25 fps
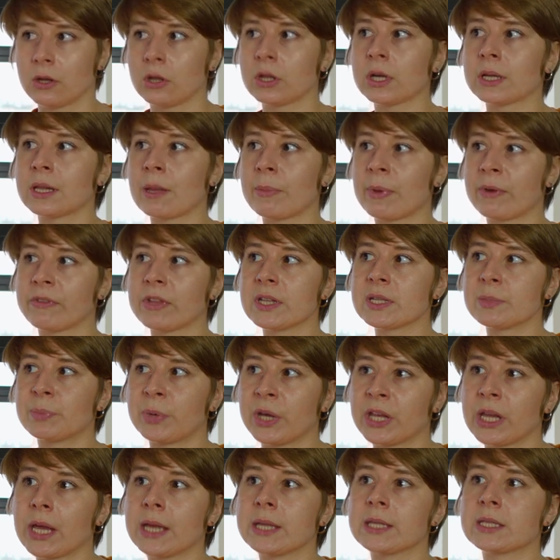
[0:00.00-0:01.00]
to tak naprawdę z
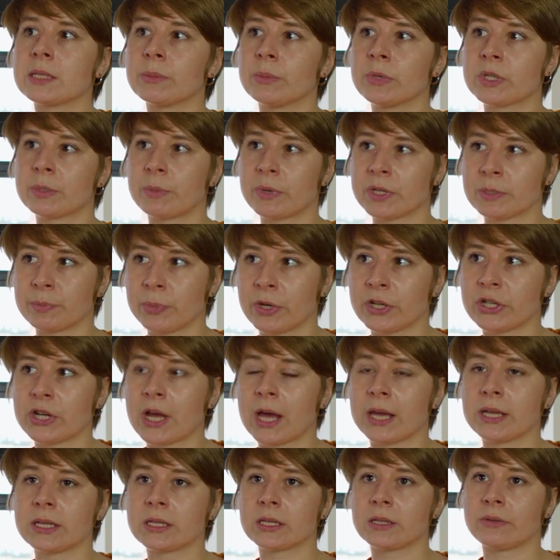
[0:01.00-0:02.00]
pieniędzmi, z
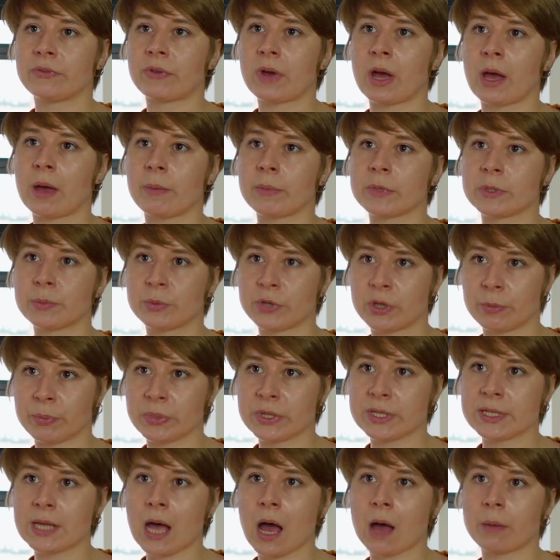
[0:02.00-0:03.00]
bezpieczeństwem, z
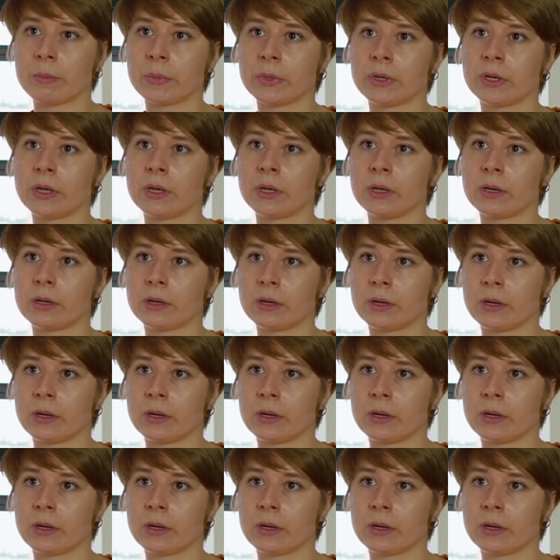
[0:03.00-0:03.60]
przepisami.